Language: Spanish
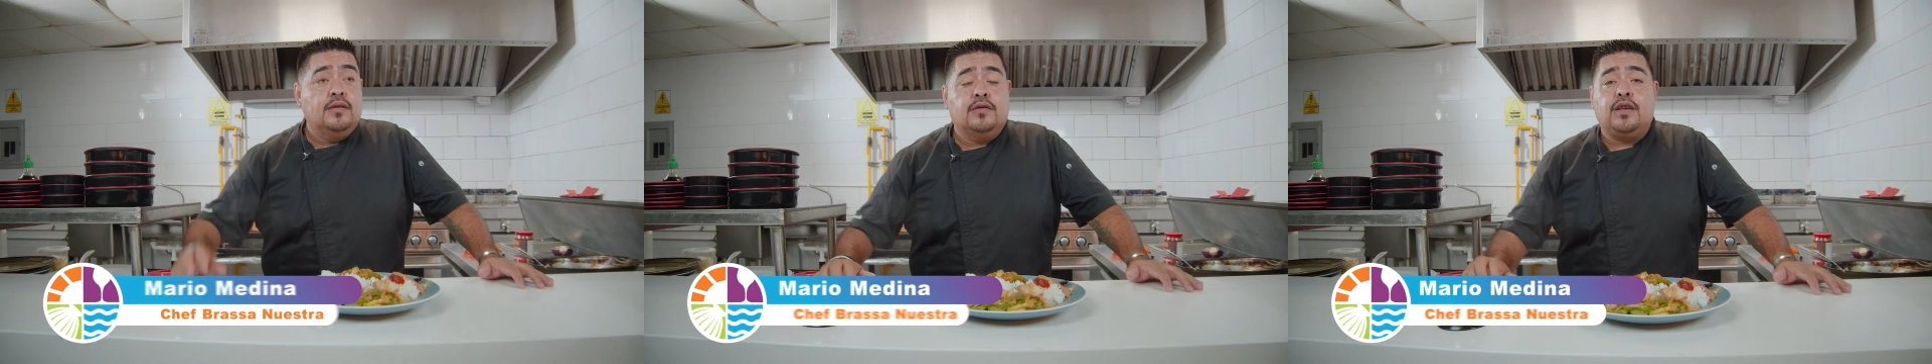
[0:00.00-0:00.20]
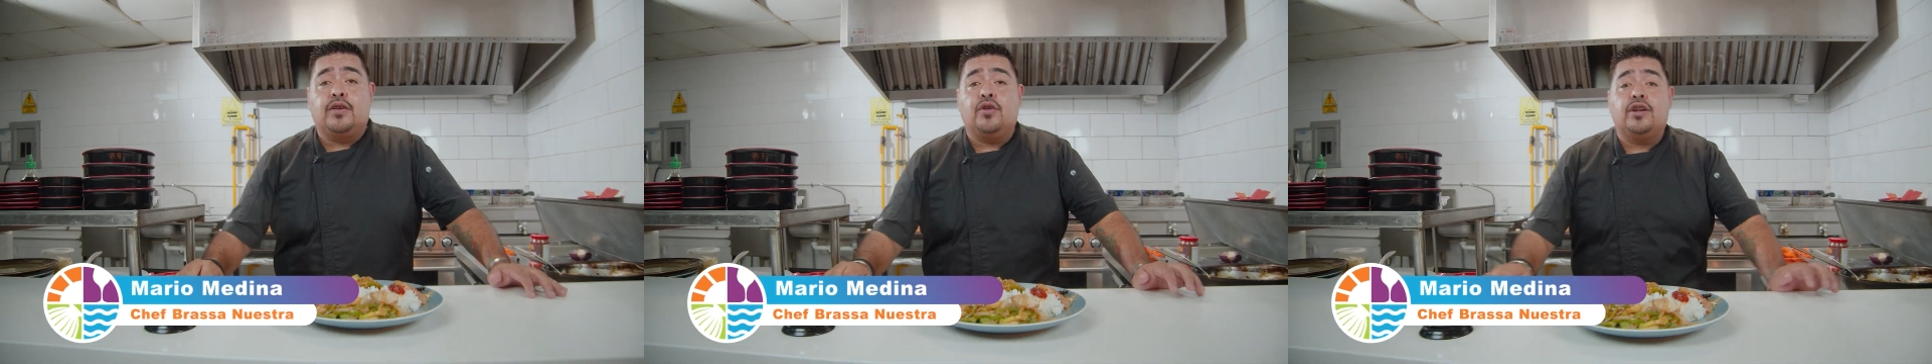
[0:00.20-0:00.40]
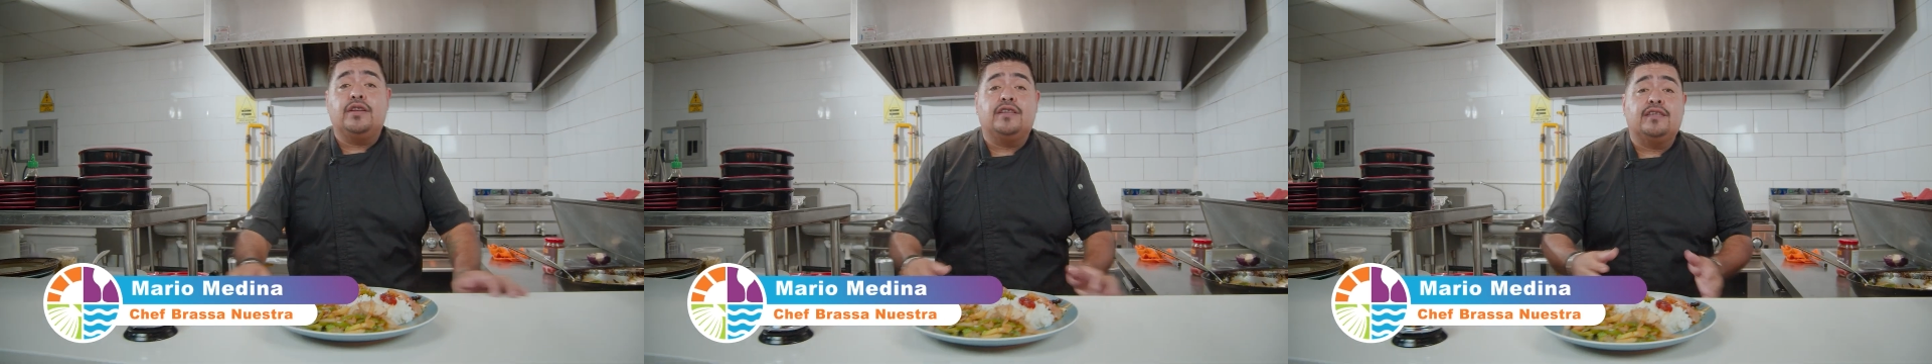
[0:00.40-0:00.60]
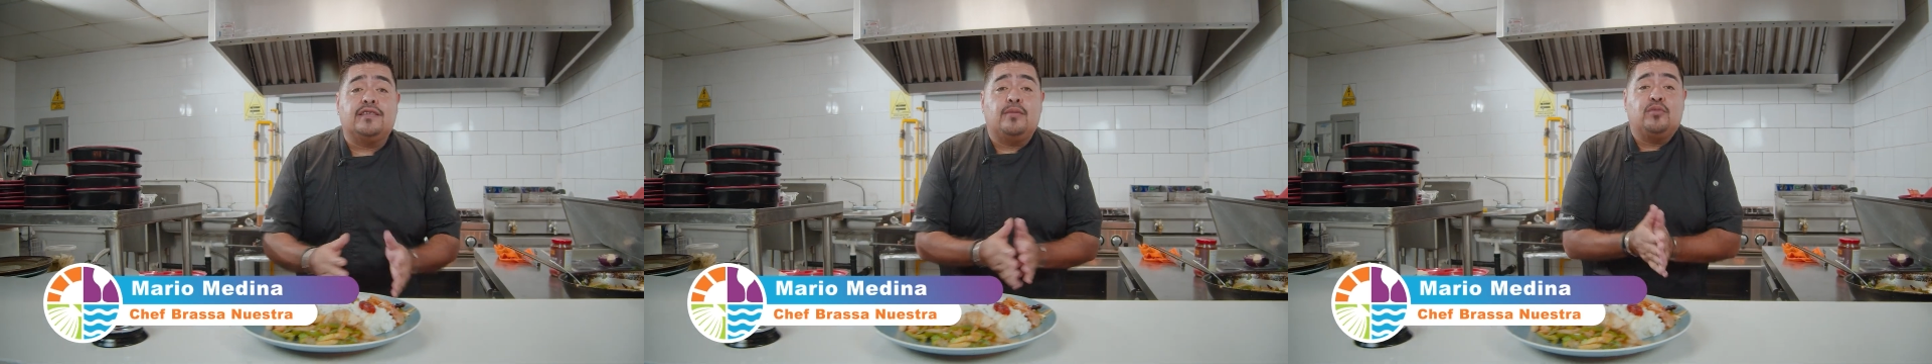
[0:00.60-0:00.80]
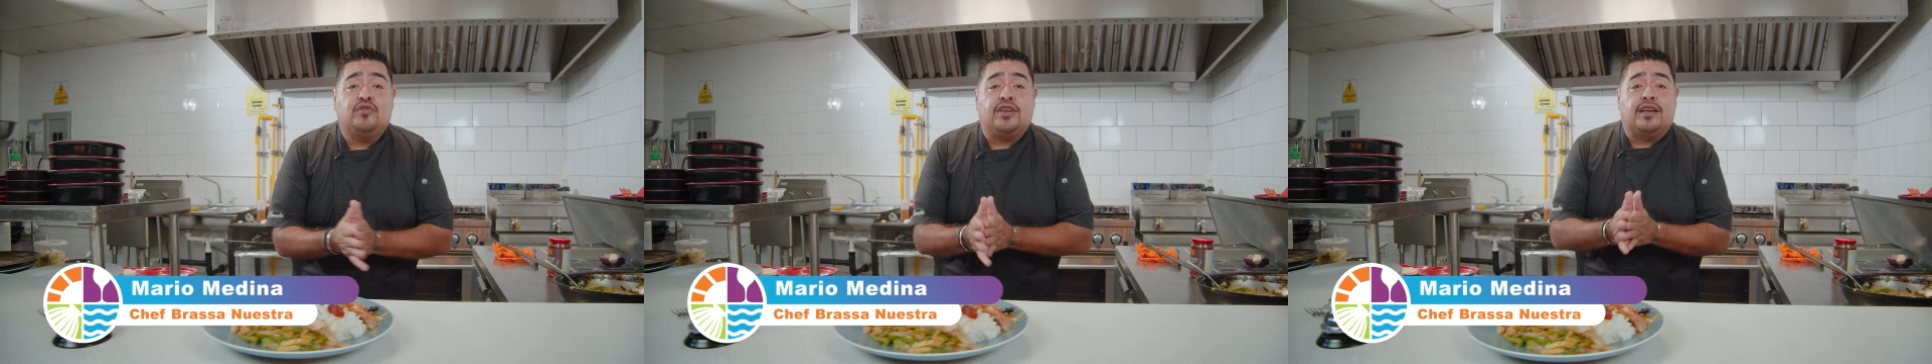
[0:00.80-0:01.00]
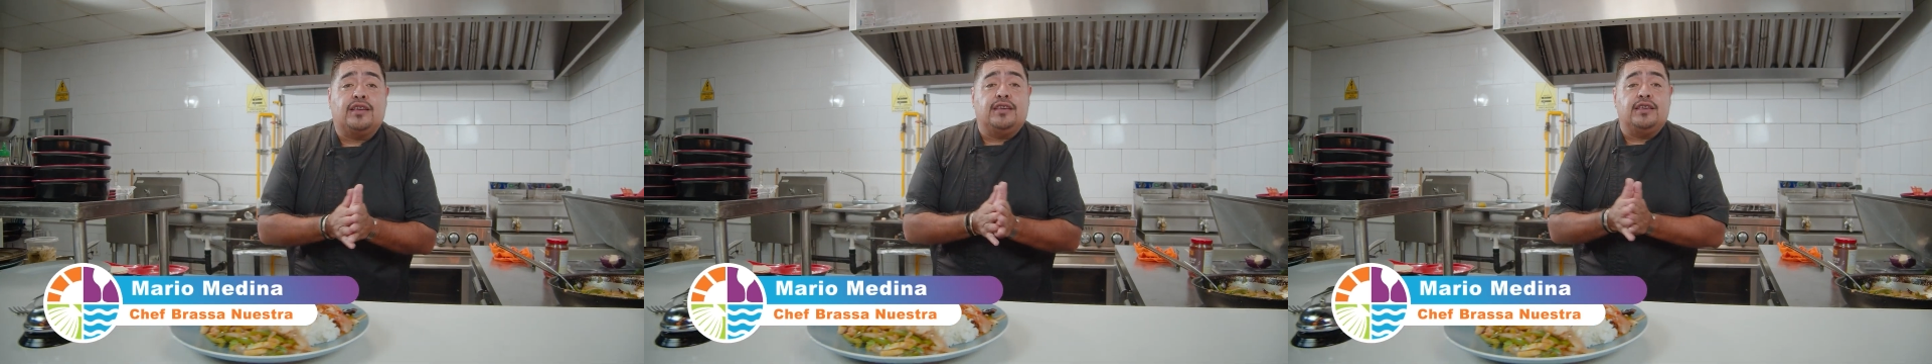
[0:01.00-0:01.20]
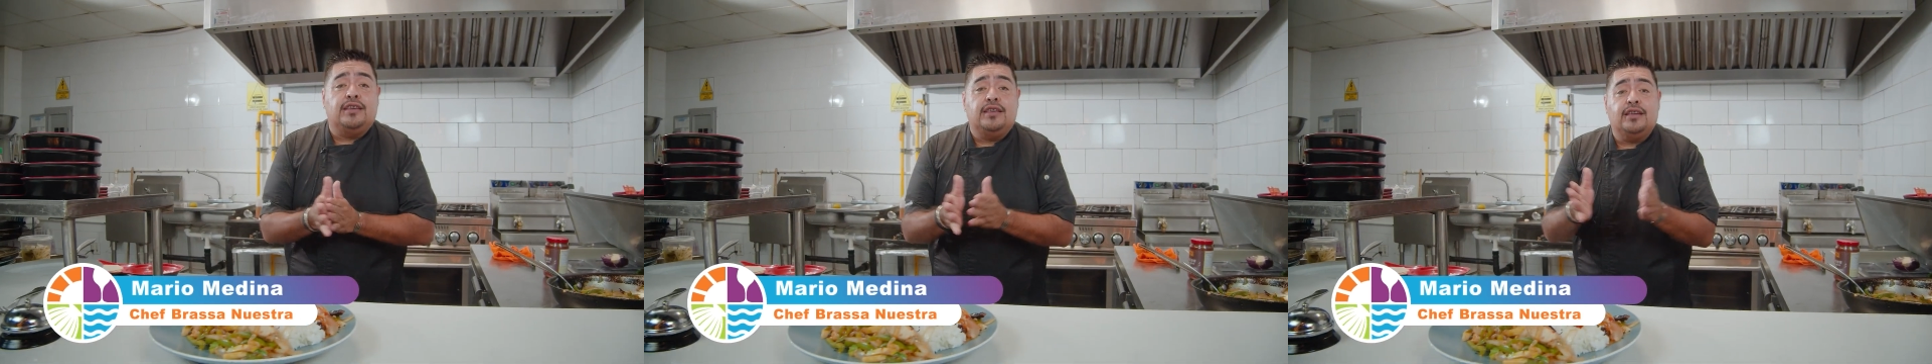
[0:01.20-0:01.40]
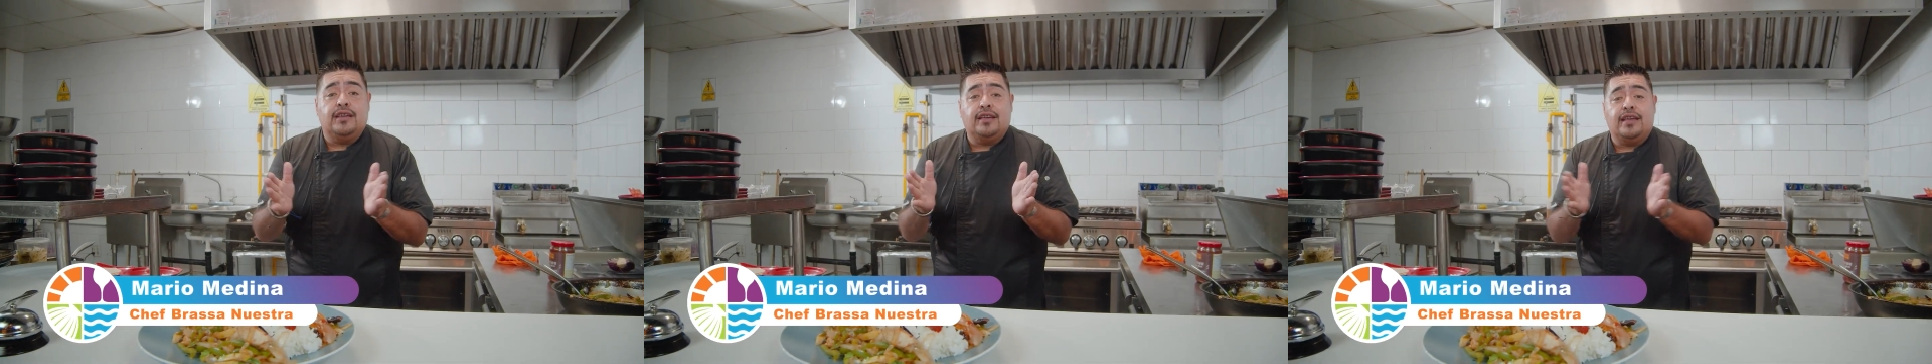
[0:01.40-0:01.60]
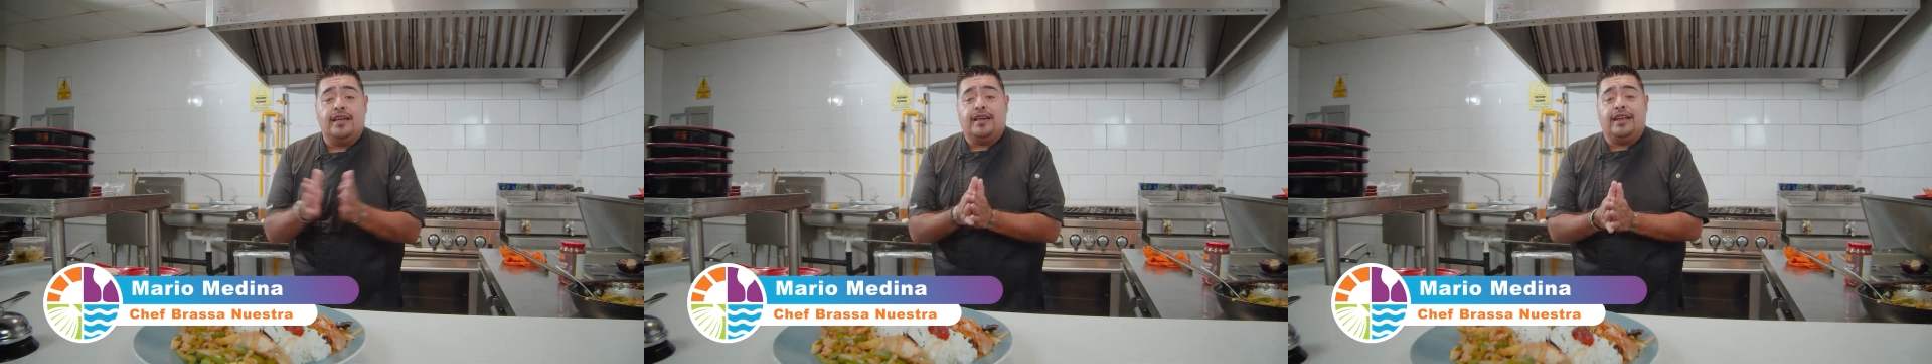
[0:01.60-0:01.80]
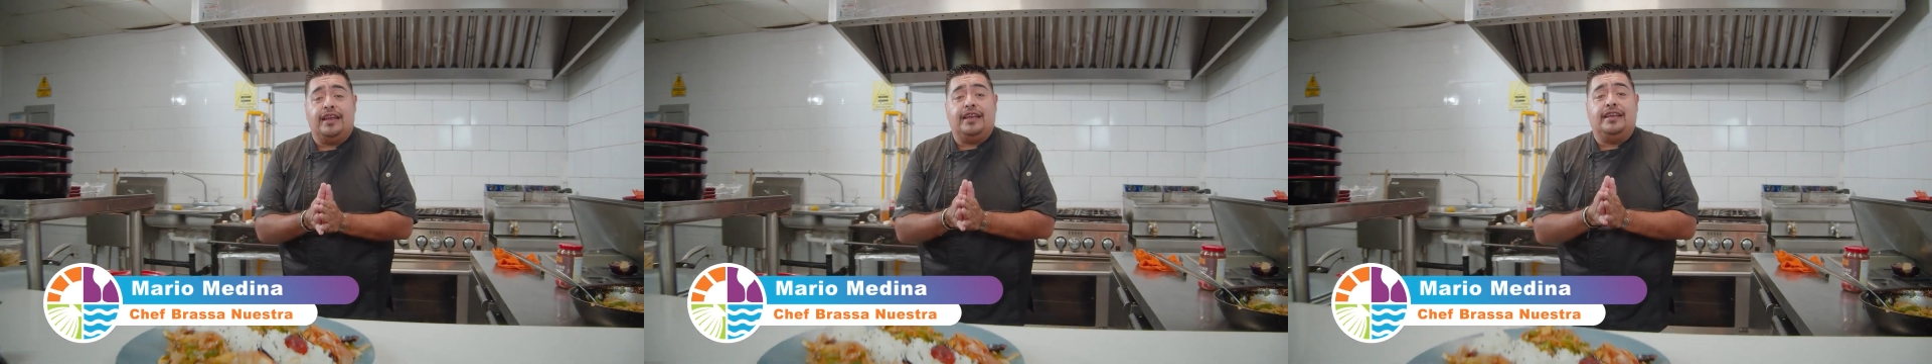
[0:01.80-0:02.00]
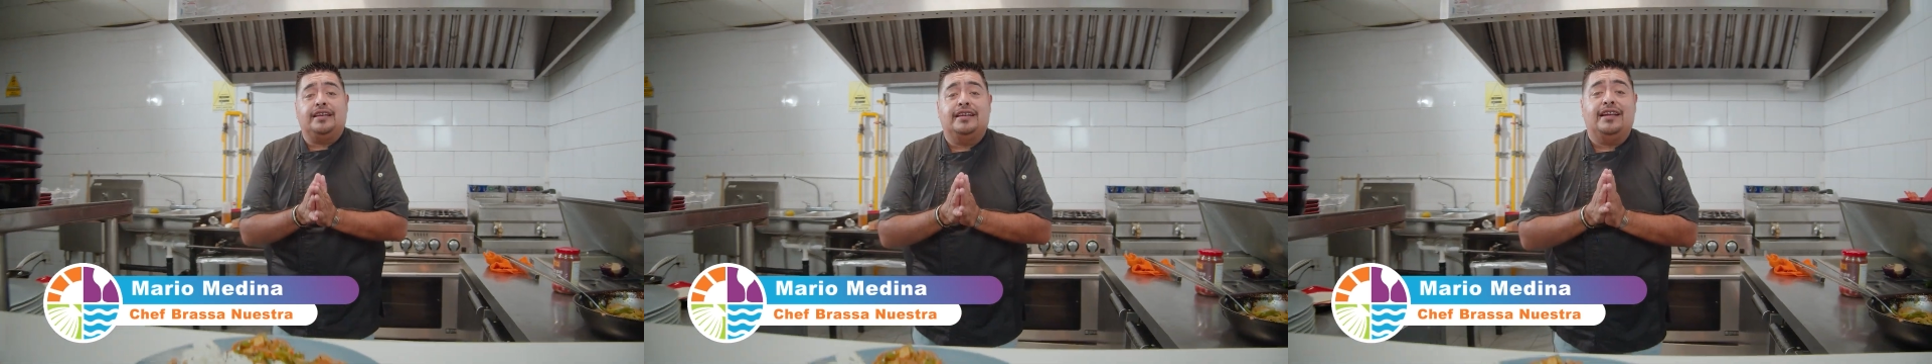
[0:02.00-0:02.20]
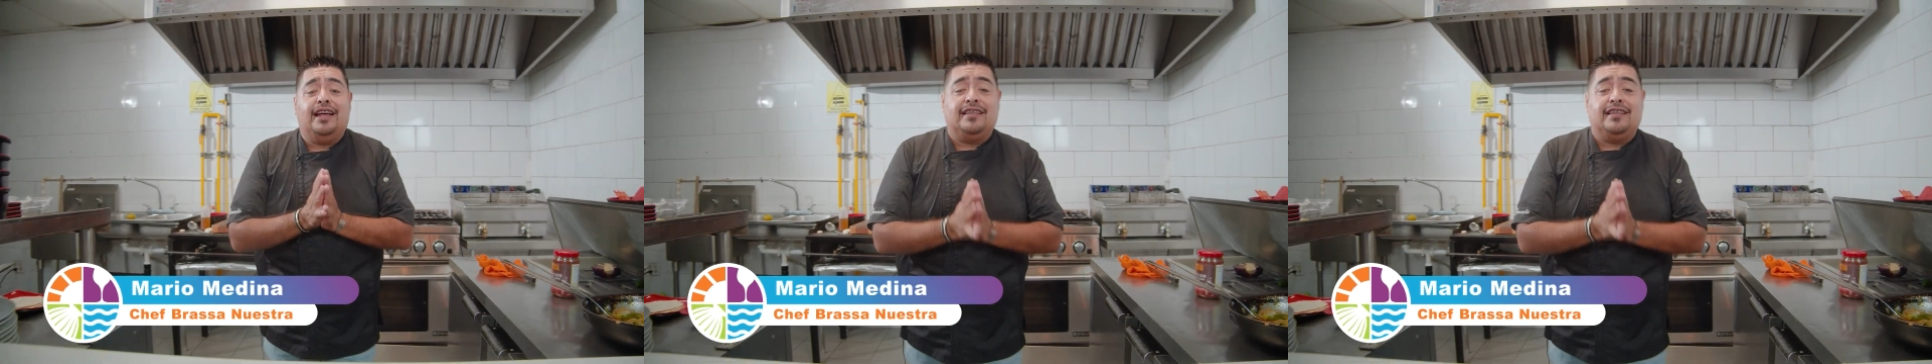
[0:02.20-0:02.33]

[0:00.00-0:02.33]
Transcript: Señores, ya estamos aquí. ¿Qué creen?